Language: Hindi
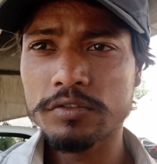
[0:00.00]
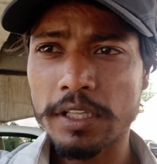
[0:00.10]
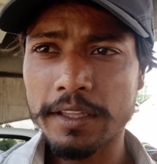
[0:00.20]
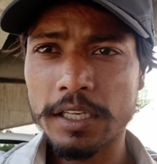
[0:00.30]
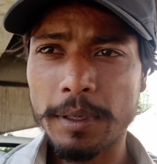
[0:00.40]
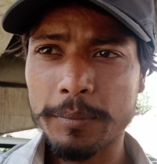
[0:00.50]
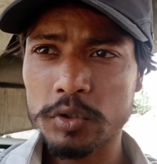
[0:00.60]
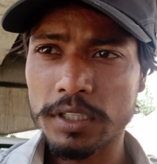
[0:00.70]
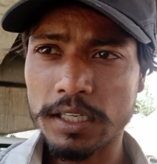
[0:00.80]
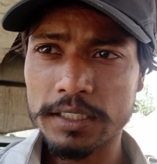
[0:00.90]
तो जैसे कि हम
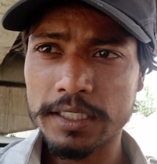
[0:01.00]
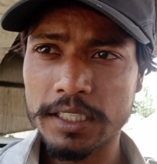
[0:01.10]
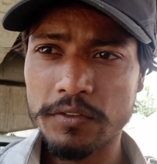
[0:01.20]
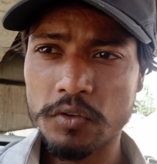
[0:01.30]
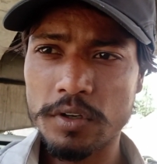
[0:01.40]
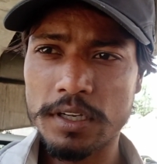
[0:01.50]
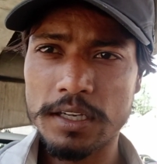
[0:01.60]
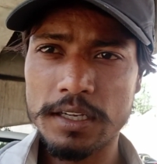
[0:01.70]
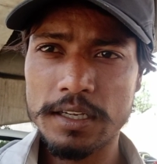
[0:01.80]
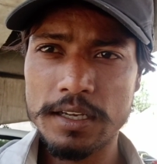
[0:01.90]
आपको दिखा दें कि वो है